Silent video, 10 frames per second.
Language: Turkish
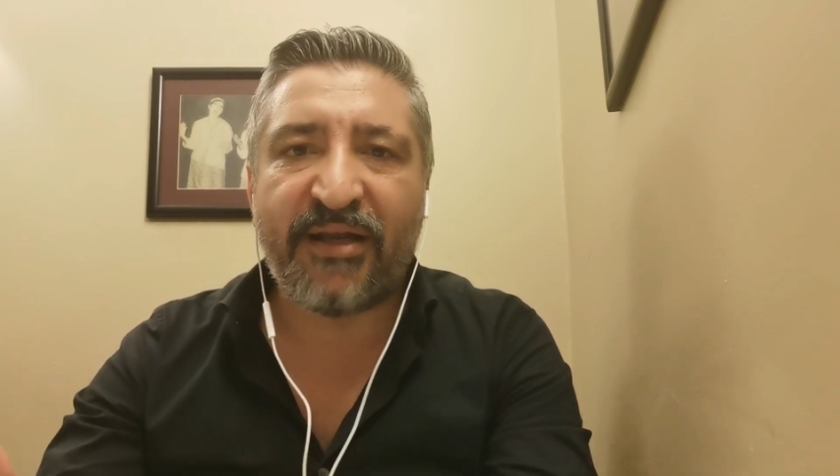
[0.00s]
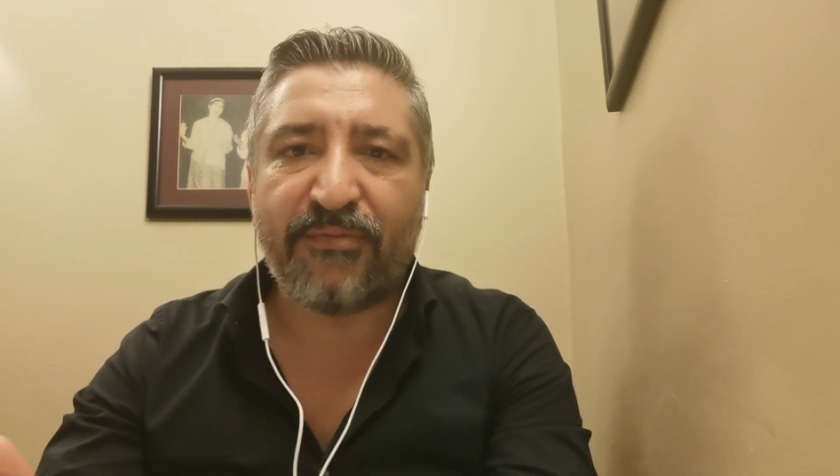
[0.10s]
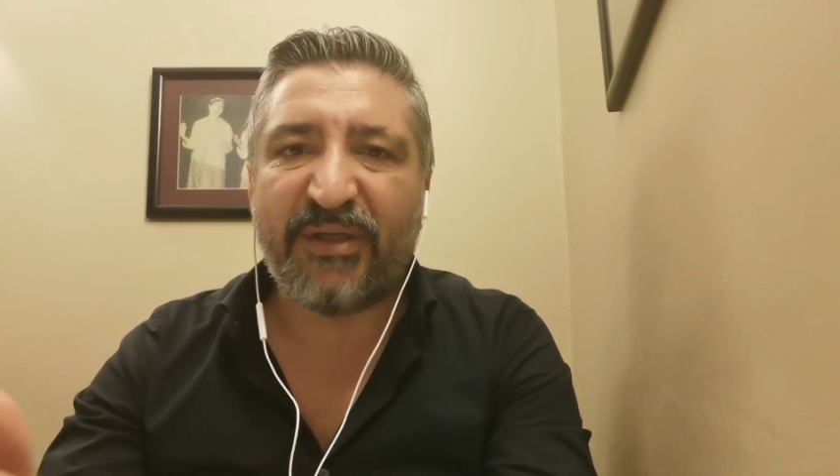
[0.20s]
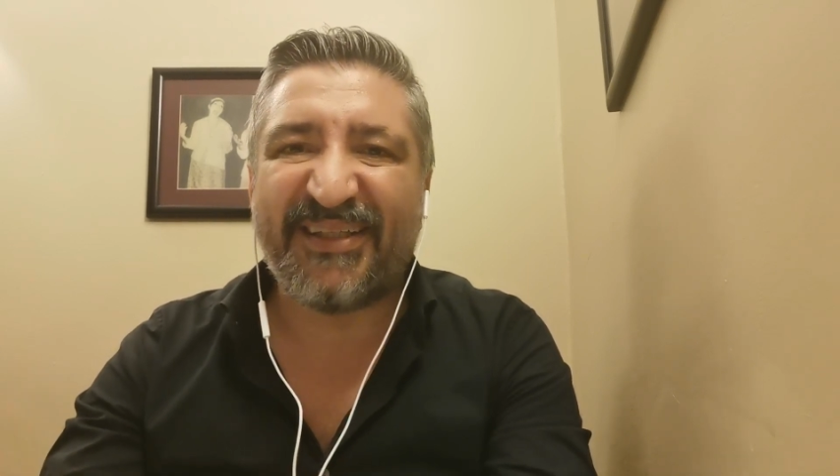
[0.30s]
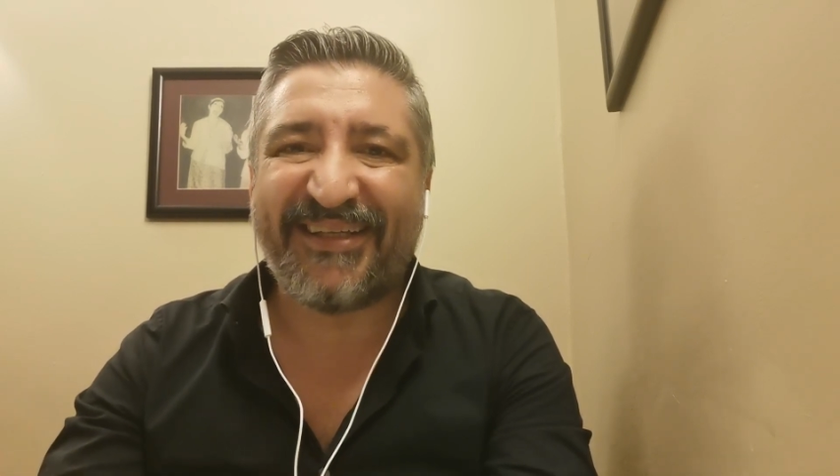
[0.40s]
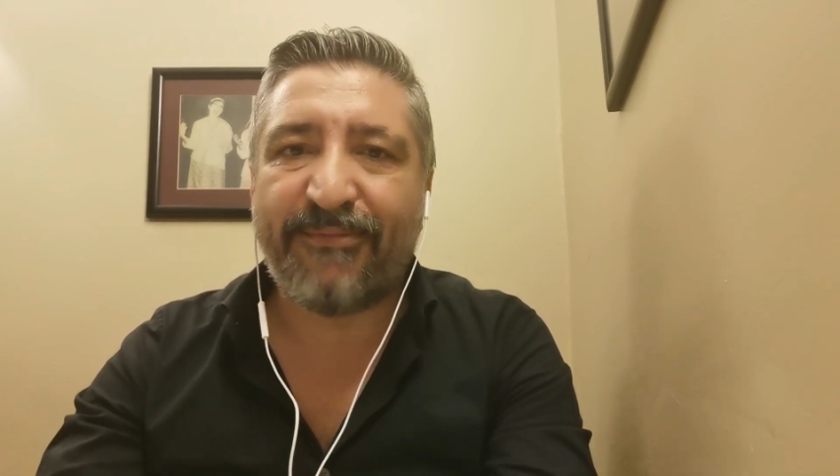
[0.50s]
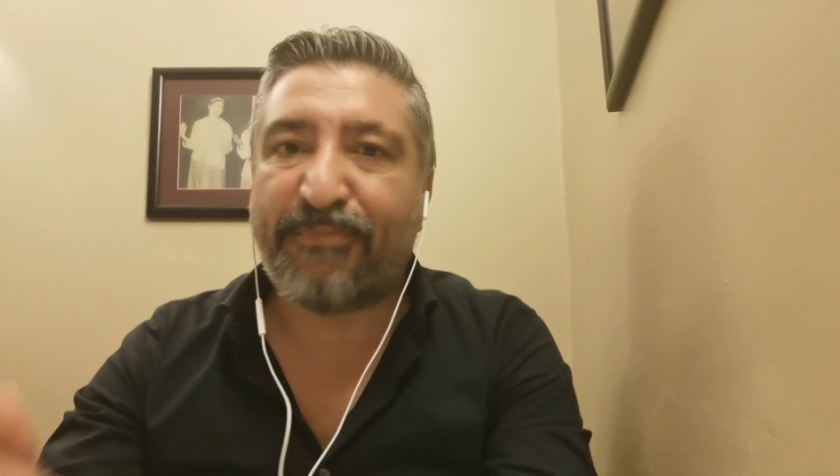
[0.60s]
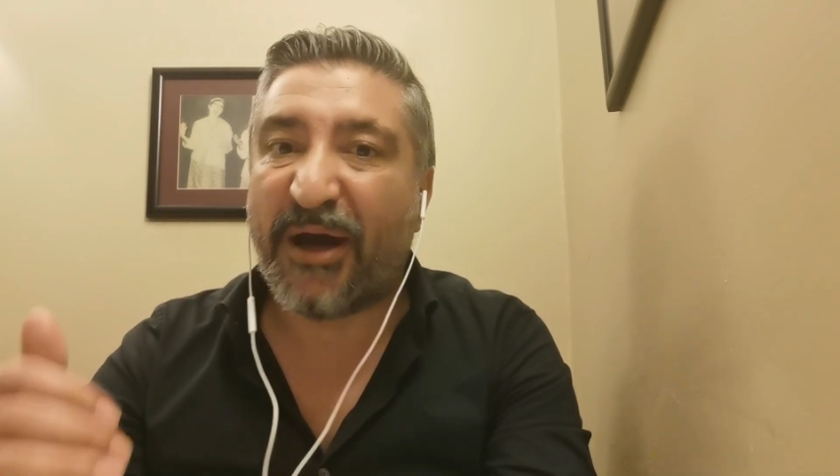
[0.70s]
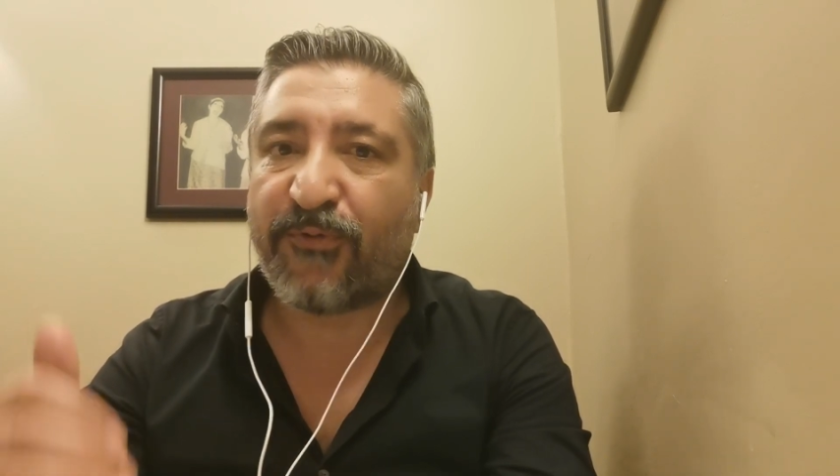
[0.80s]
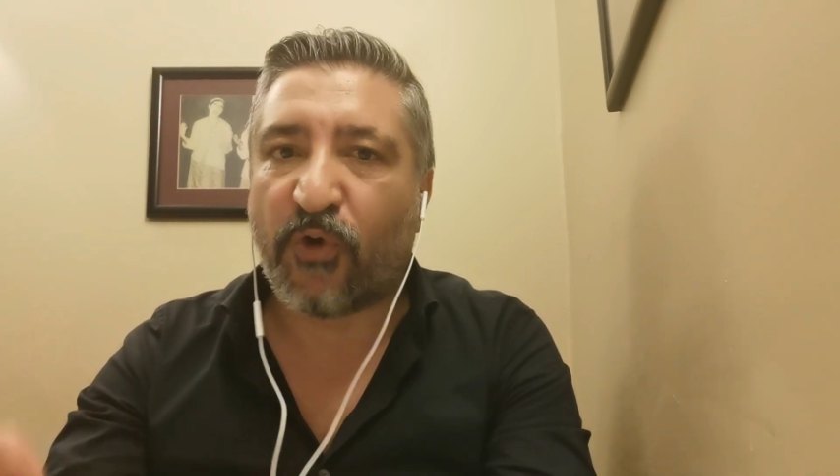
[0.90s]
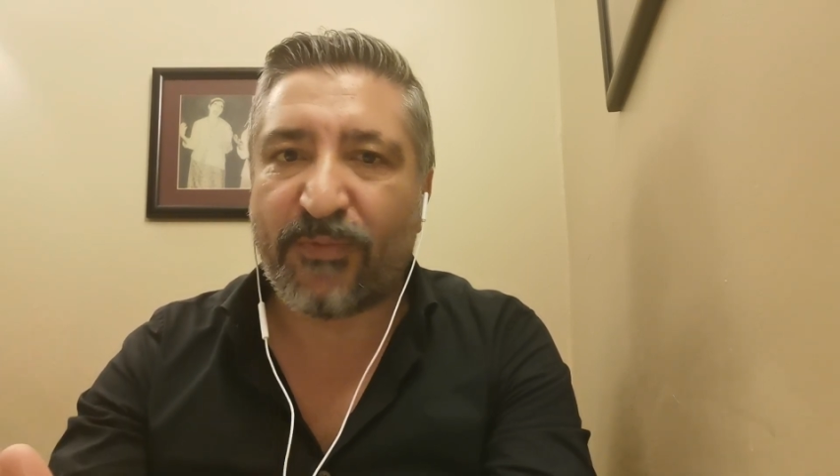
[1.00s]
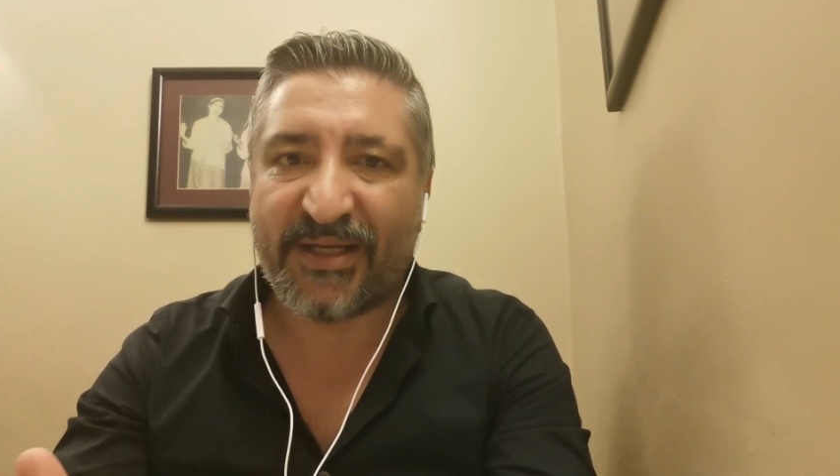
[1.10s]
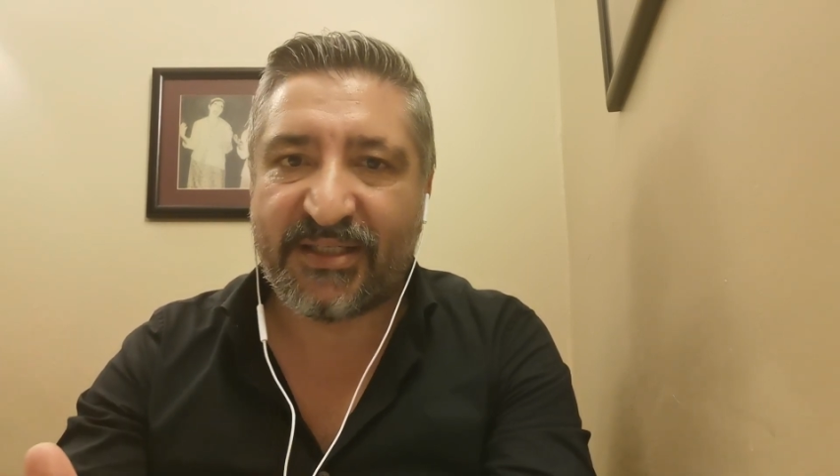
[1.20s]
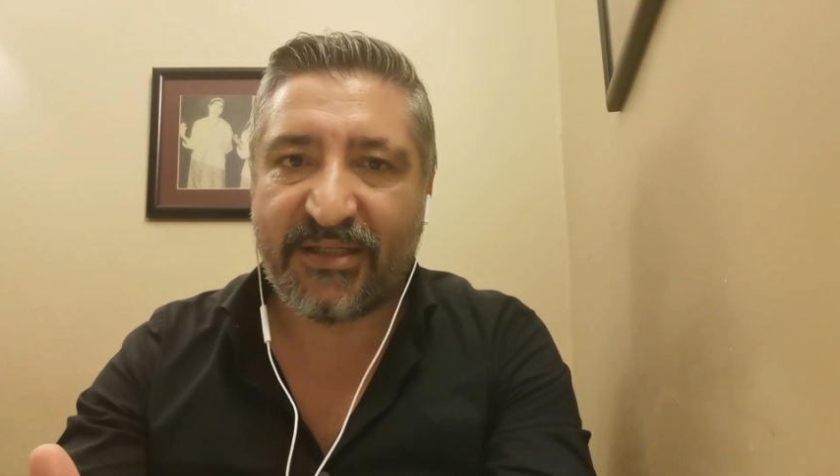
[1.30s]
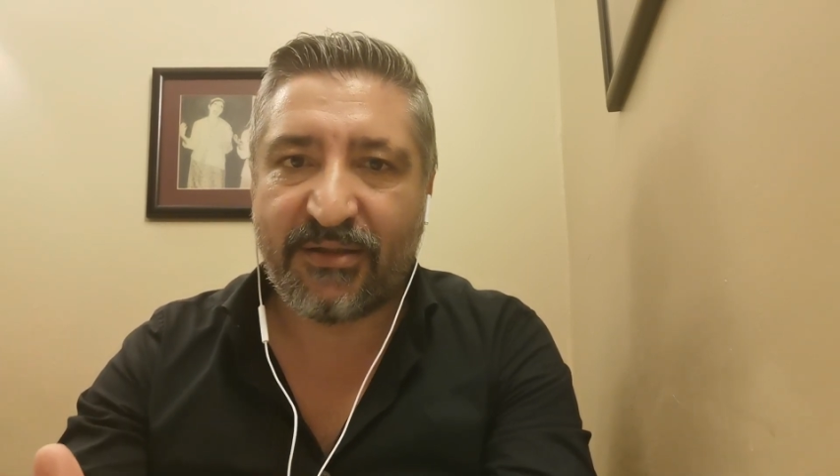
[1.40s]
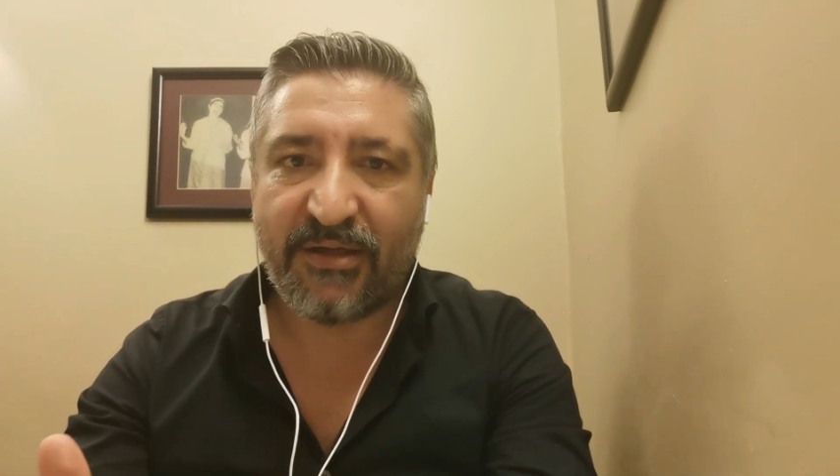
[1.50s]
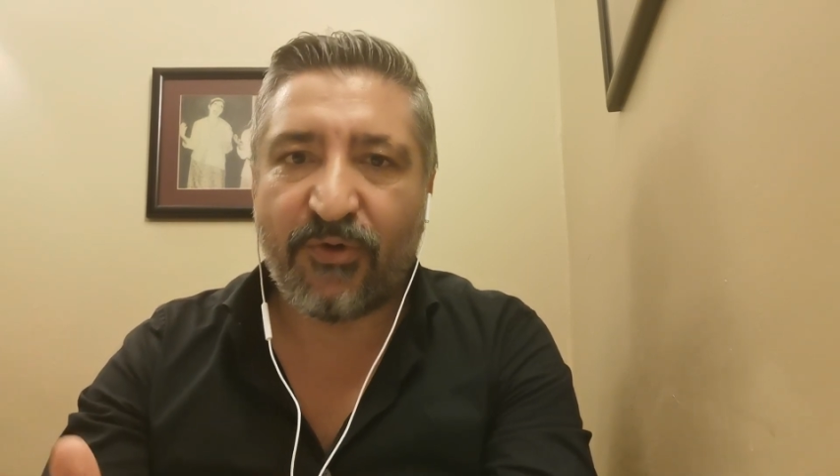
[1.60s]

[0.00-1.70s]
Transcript: ayrılma nedeni performans.